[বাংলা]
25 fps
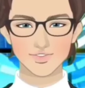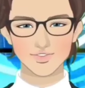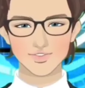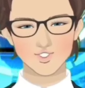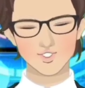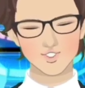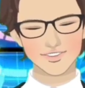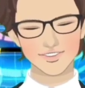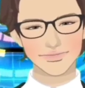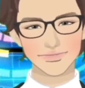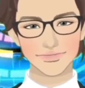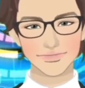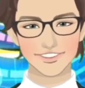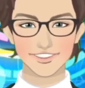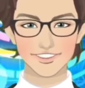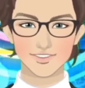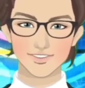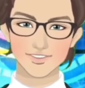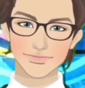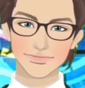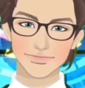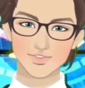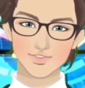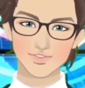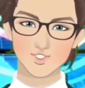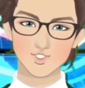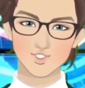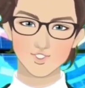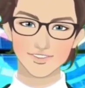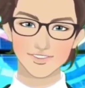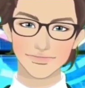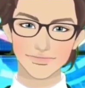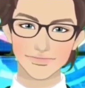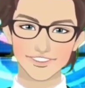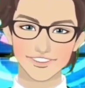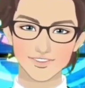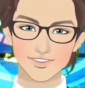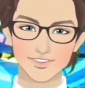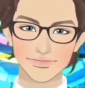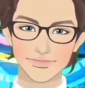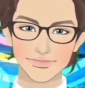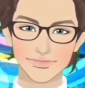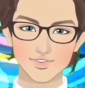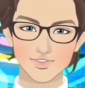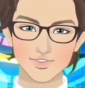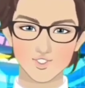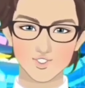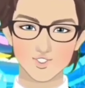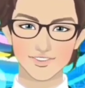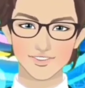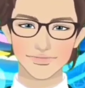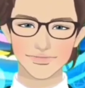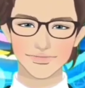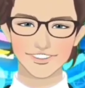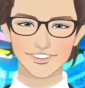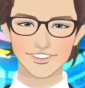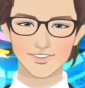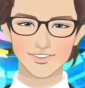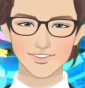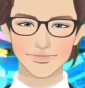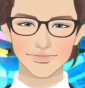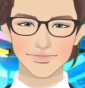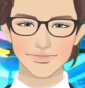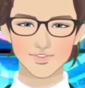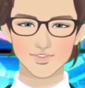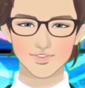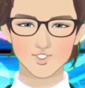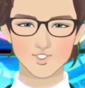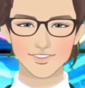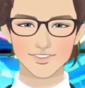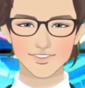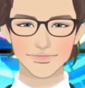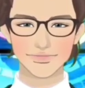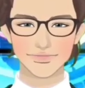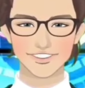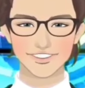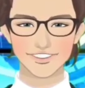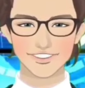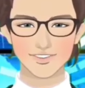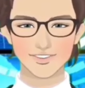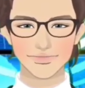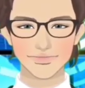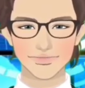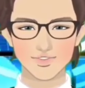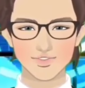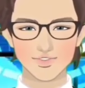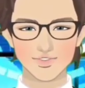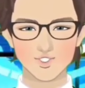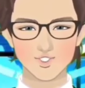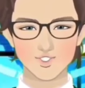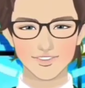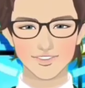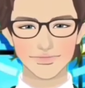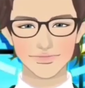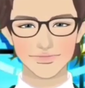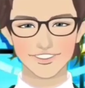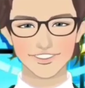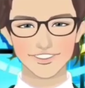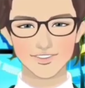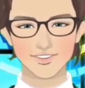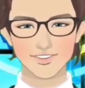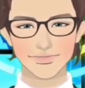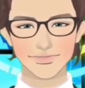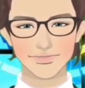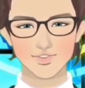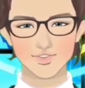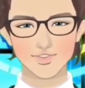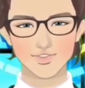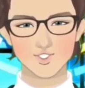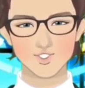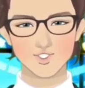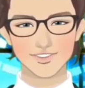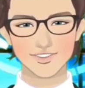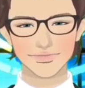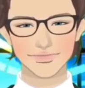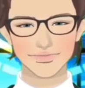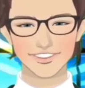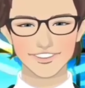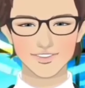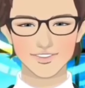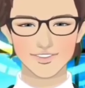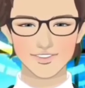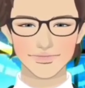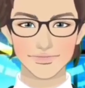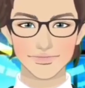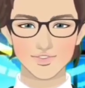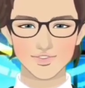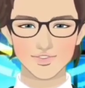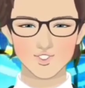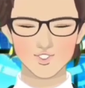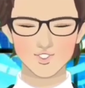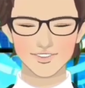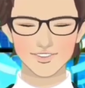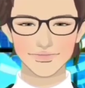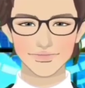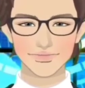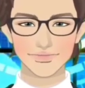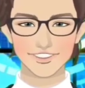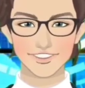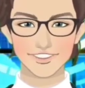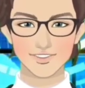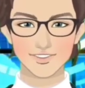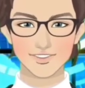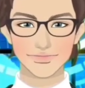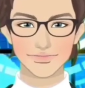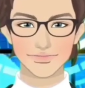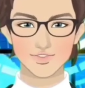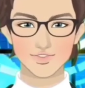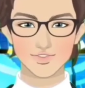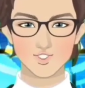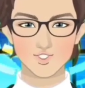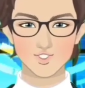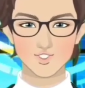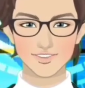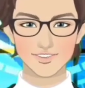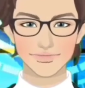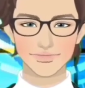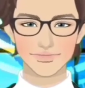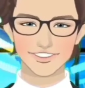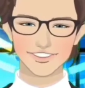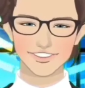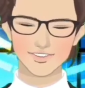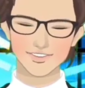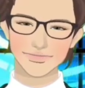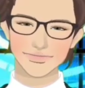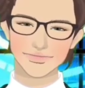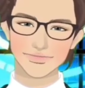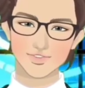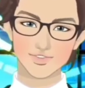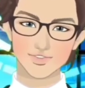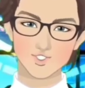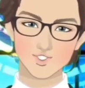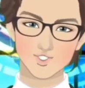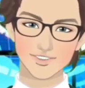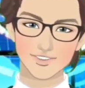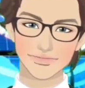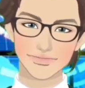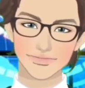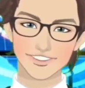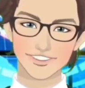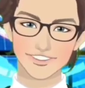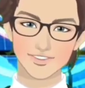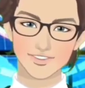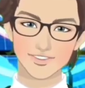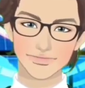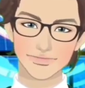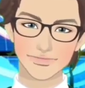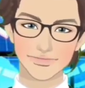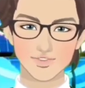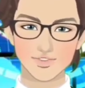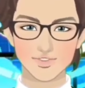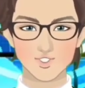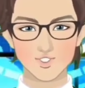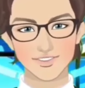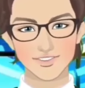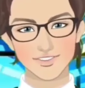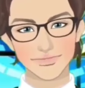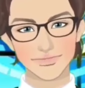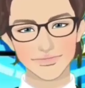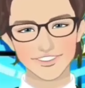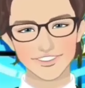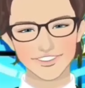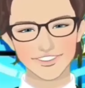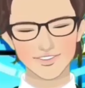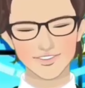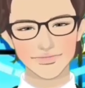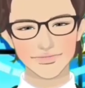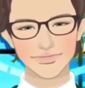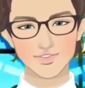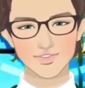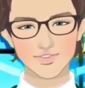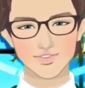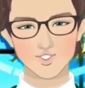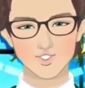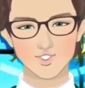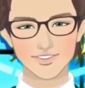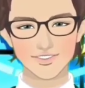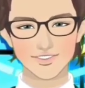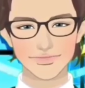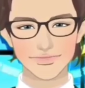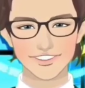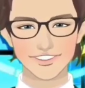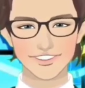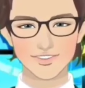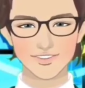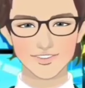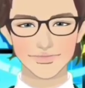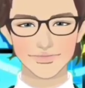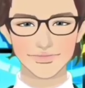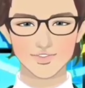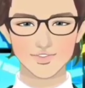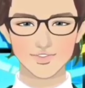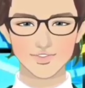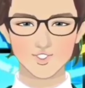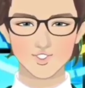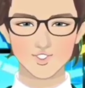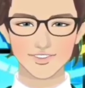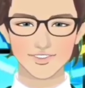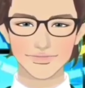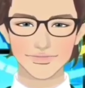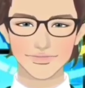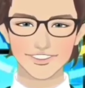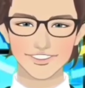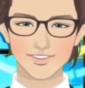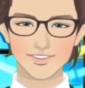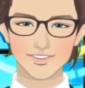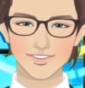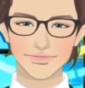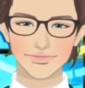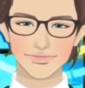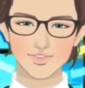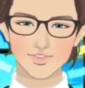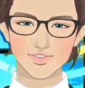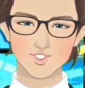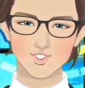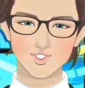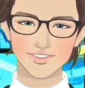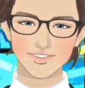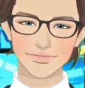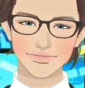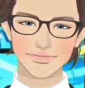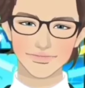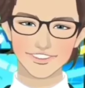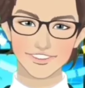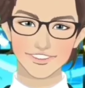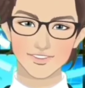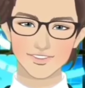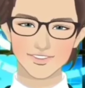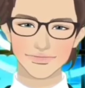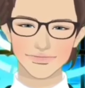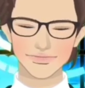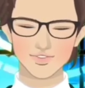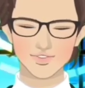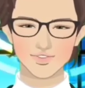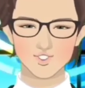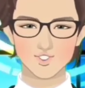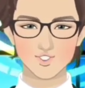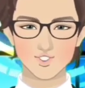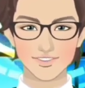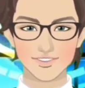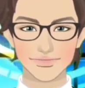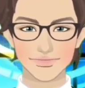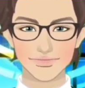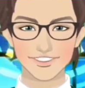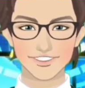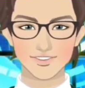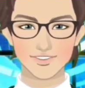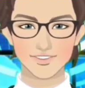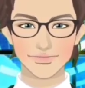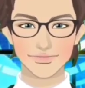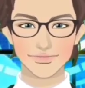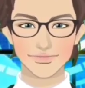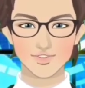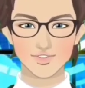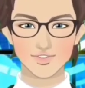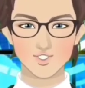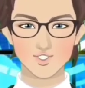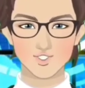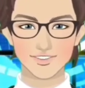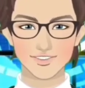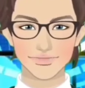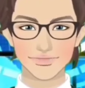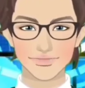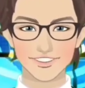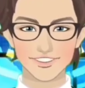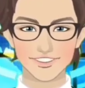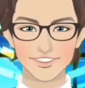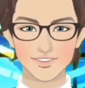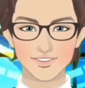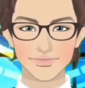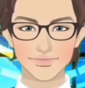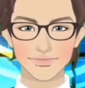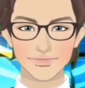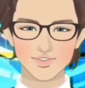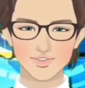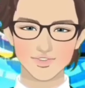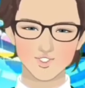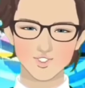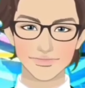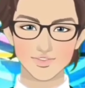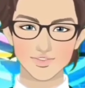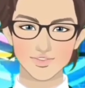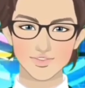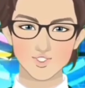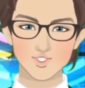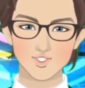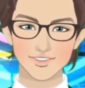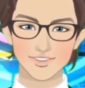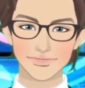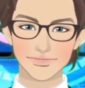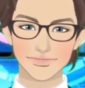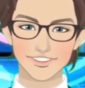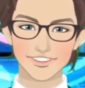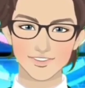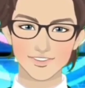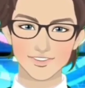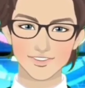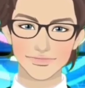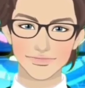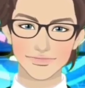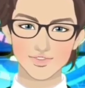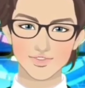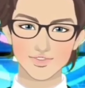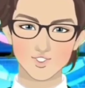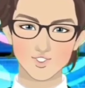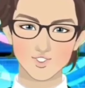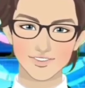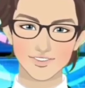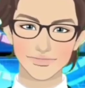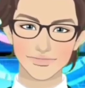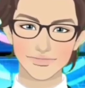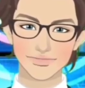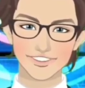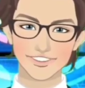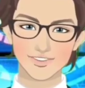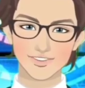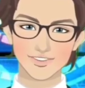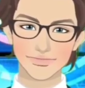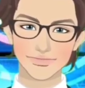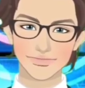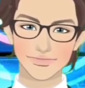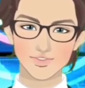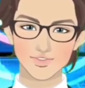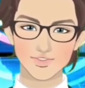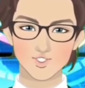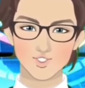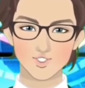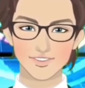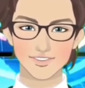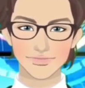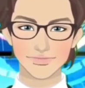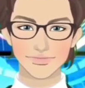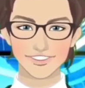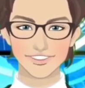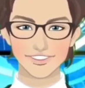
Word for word: বন্ধুরা আজকের এই ভিডিওটা এইটুকুই দেখা হবে ভারতীয় ফুটবল সংক্রান্ত অন্য কোনো নিউজ আপডেটে ততক্ষণ ভালো থেকো সুস্থ থেকো আর যারা চ্যানেলে প্রথমে এসেছো তাদের কাছে বিনীত অনুরোধ প্লিজ তোমরা চ্যানেলটিকে সাবস্ক্রাইব করে একটু সাপোর্ট করো